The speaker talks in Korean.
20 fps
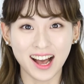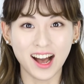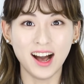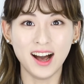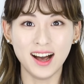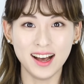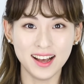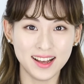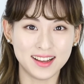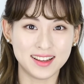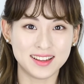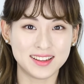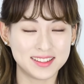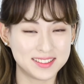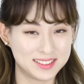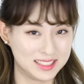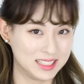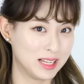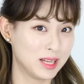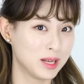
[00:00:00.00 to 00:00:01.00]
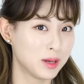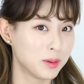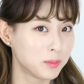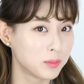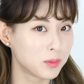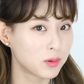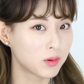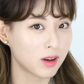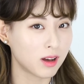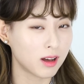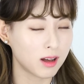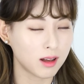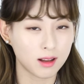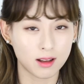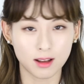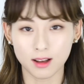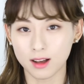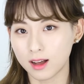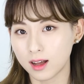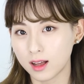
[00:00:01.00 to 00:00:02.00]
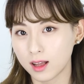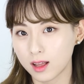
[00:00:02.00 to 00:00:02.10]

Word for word: 아, 뭔가